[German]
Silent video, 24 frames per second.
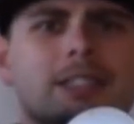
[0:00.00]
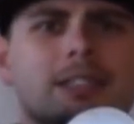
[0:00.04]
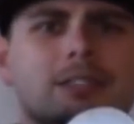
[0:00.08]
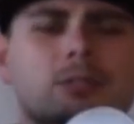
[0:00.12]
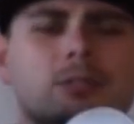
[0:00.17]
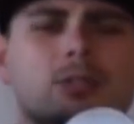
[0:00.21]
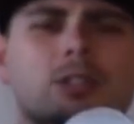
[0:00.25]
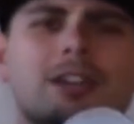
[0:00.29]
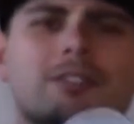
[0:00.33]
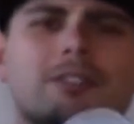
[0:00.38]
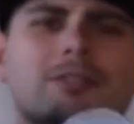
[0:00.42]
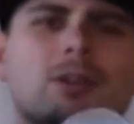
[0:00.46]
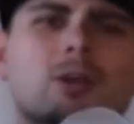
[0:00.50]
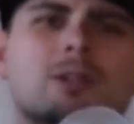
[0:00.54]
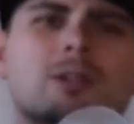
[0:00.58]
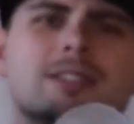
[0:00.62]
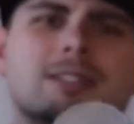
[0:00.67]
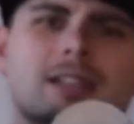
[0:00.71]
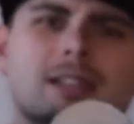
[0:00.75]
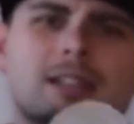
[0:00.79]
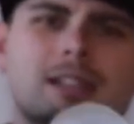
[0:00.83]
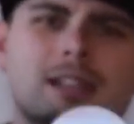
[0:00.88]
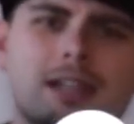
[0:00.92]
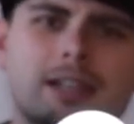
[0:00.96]
wird einfach ein
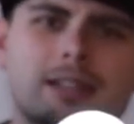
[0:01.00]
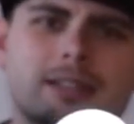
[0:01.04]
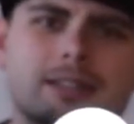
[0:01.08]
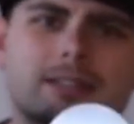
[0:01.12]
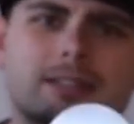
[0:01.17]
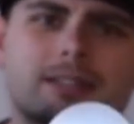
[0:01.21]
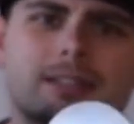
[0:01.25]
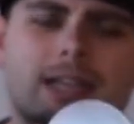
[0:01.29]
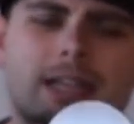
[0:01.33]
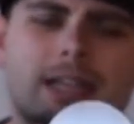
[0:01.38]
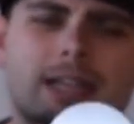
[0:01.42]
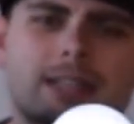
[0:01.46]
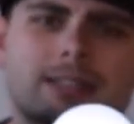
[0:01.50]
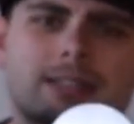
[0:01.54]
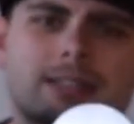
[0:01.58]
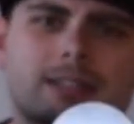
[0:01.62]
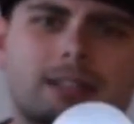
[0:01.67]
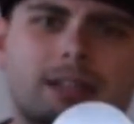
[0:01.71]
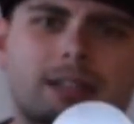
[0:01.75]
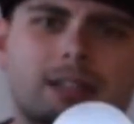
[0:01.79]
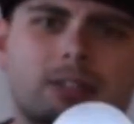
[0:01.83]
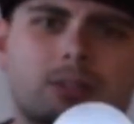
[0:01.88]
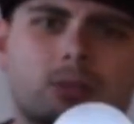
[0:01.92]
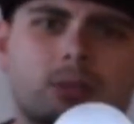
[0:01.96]
sehr leises Case sein,